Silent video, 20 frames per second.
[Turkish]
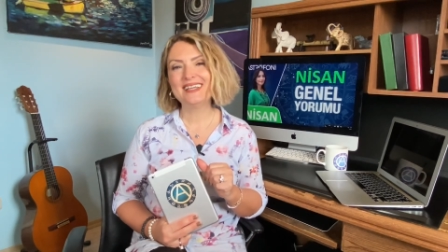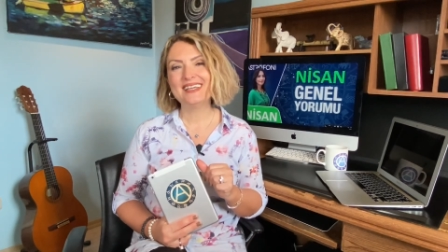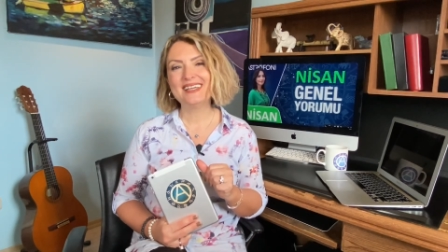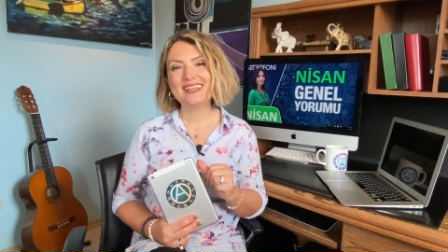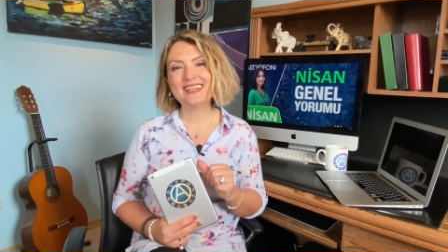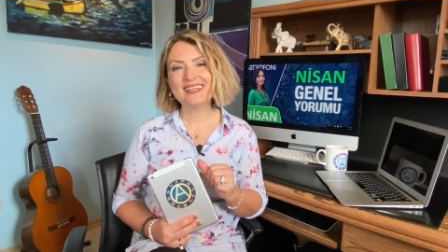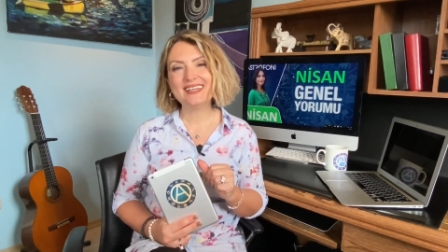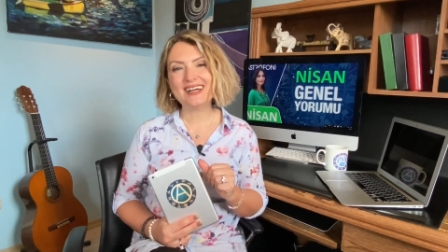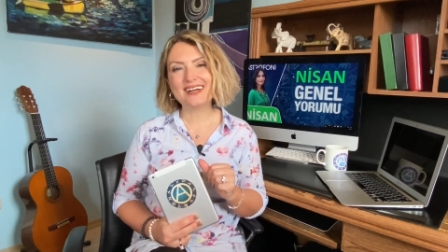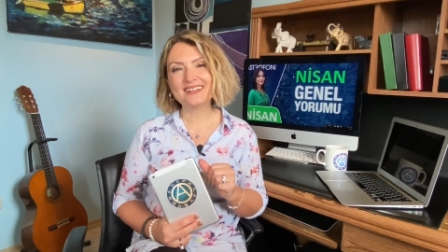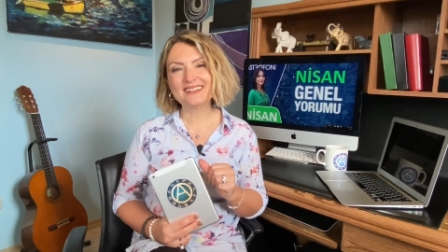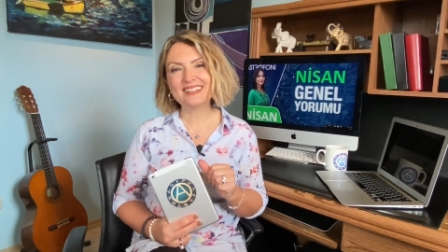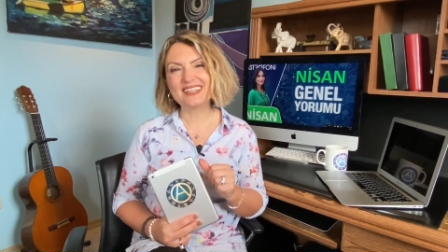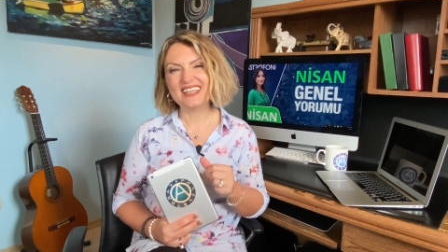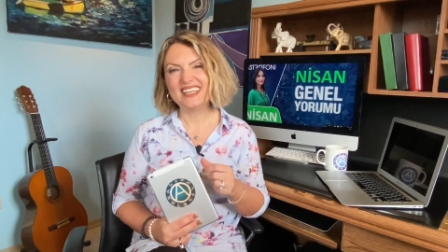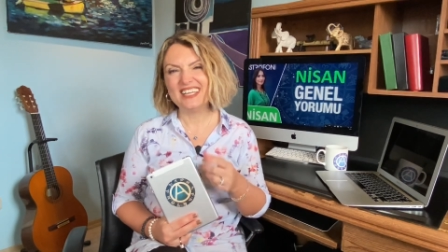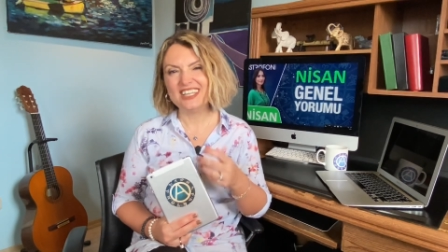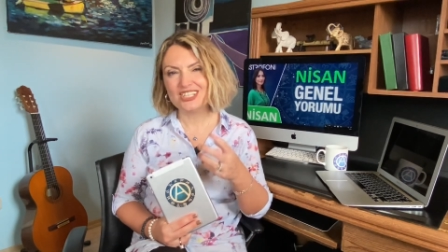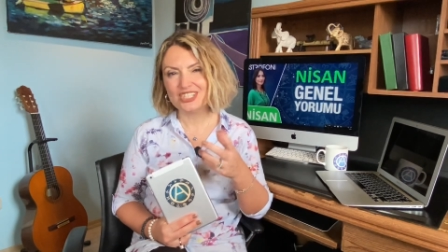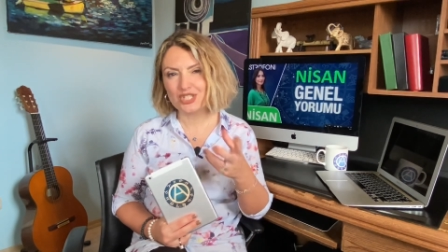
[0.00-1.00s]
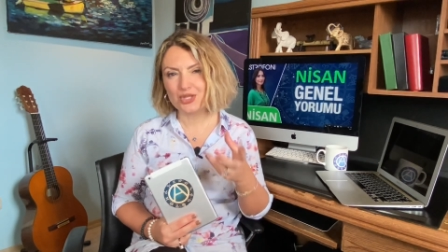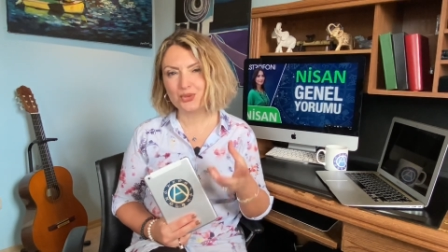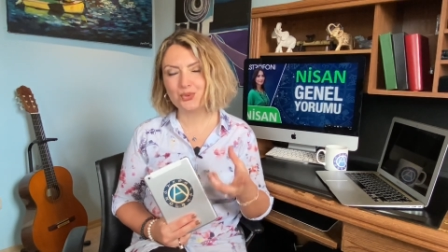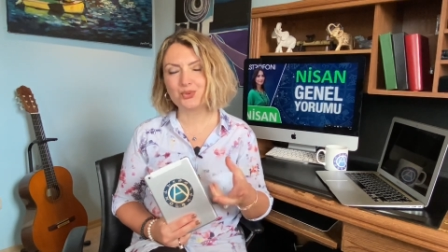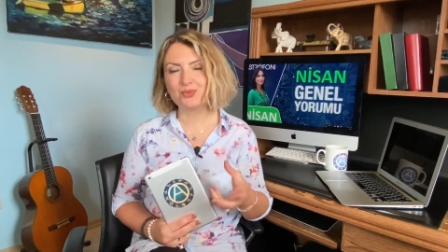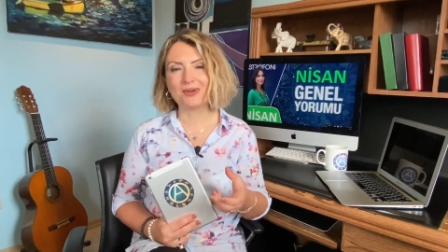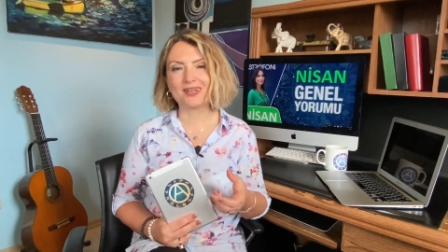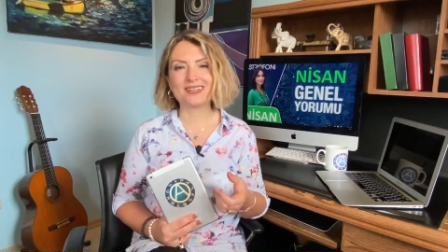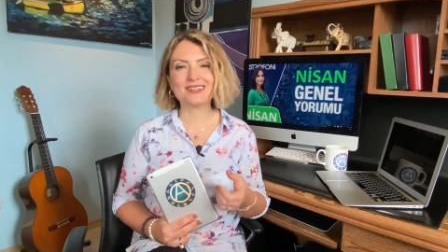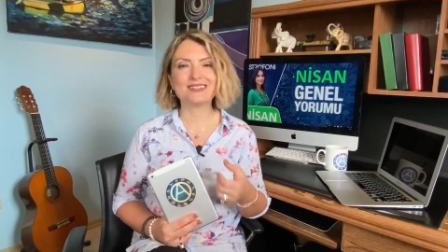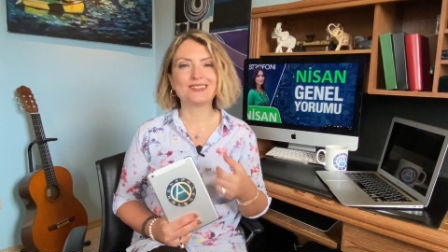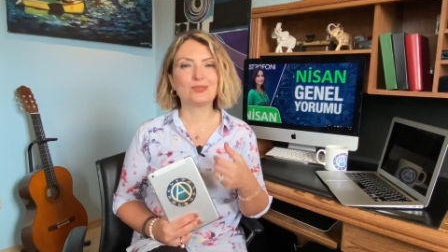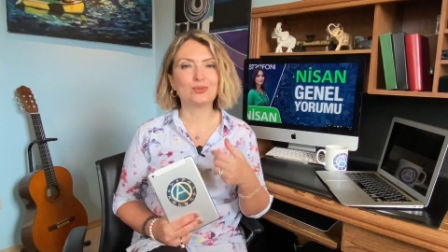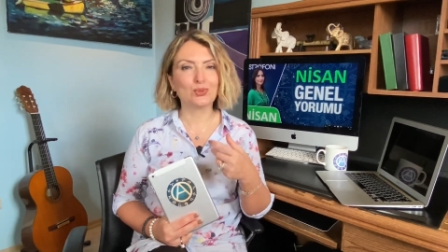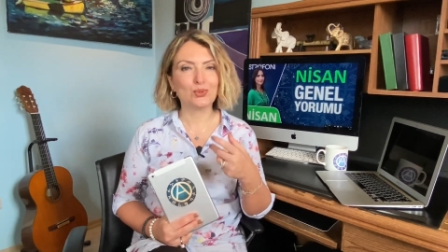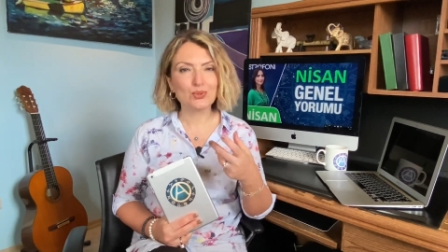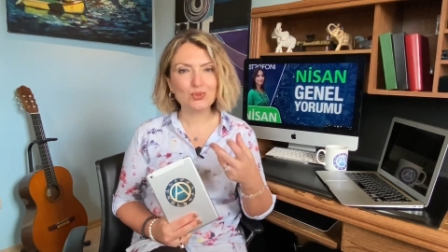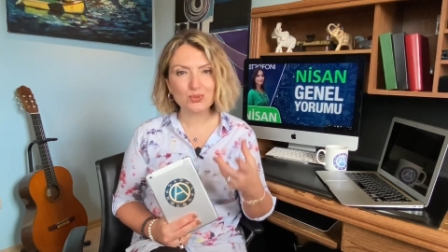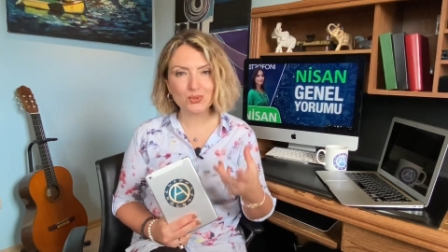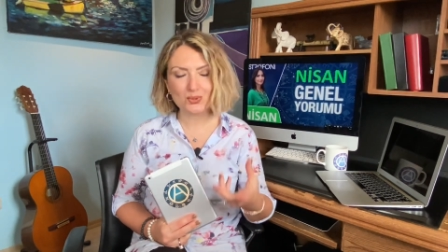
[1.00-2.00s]
Ee, artık ilişki kurmak
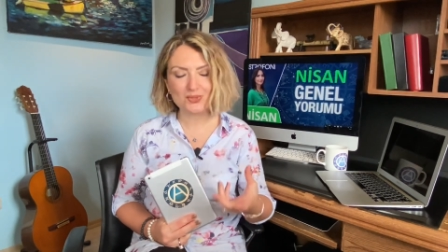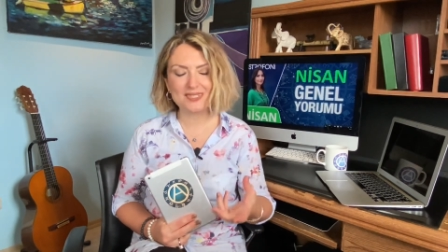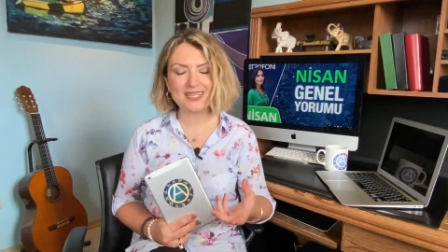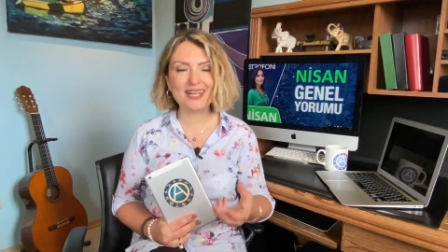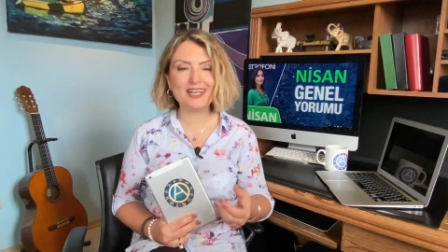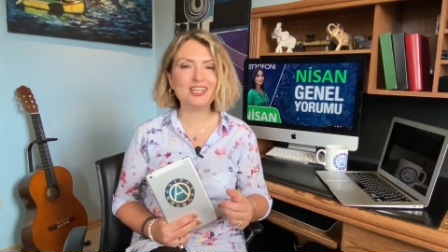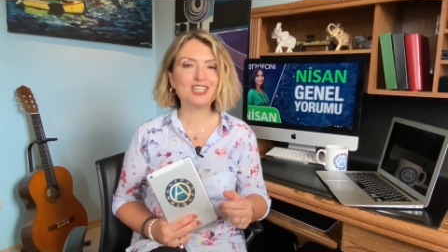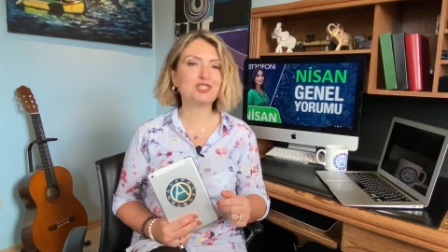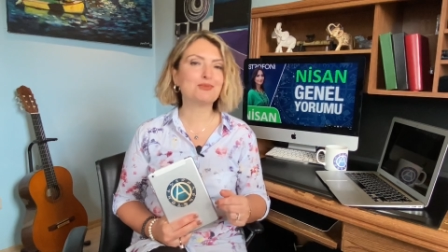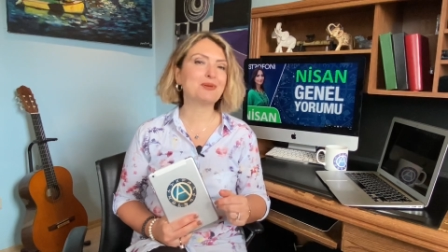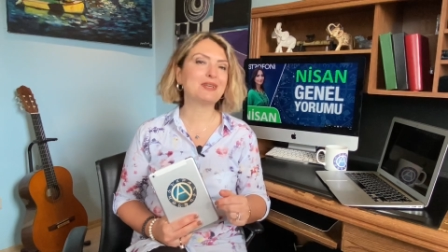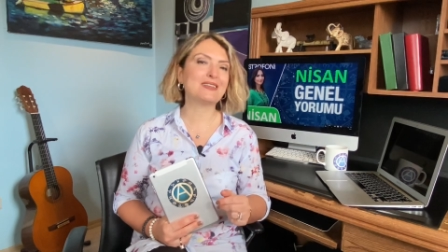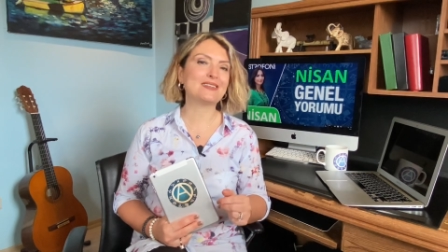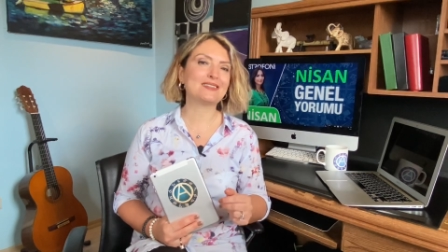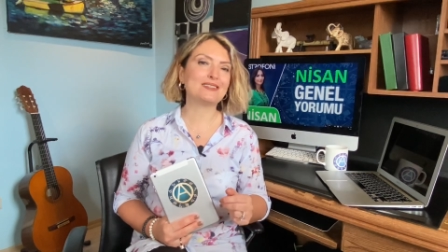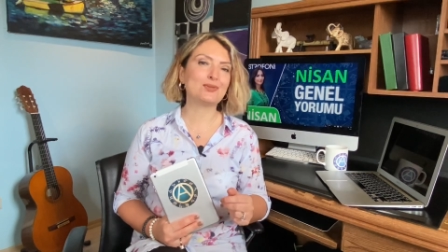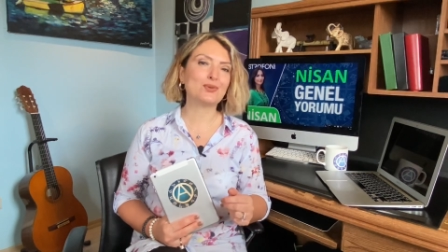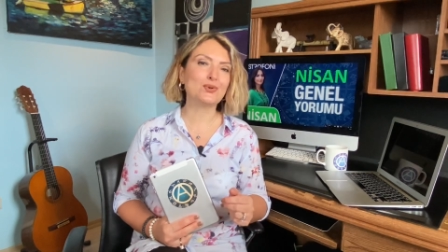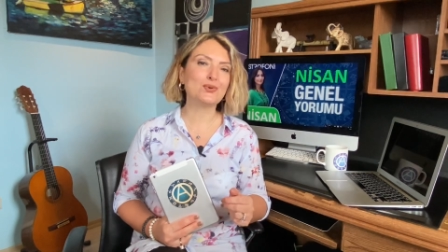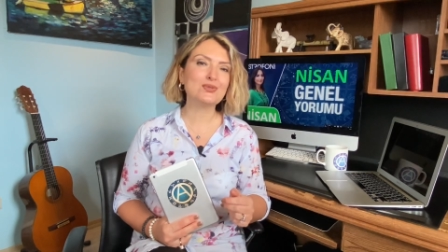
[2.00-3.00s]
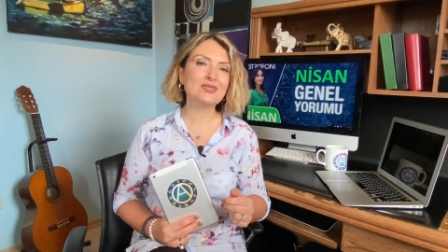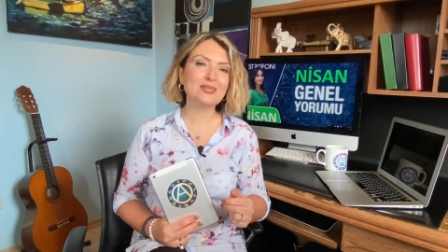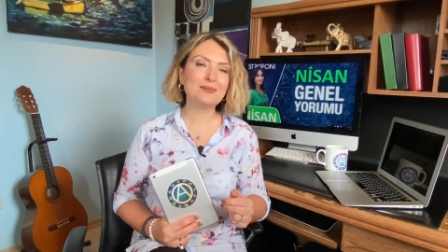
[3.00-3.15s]
istiyoruz, sosyalleşmek istiyoruz.